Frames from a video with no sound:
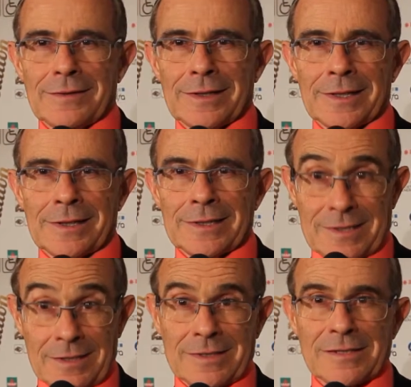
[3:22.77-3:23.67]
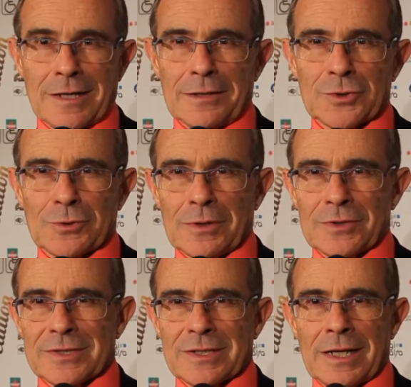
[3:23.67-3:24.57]
Et c'est ça, je crois que
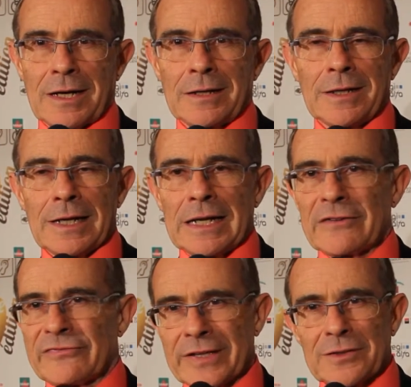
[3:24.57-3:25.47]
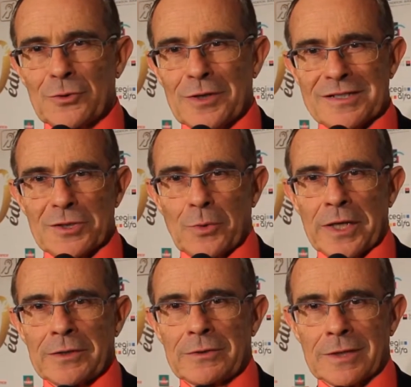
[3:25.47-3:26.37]
c'est la, la fête de la
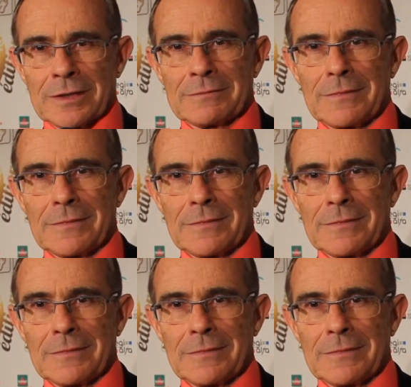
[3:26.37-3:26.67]
citoyenneté.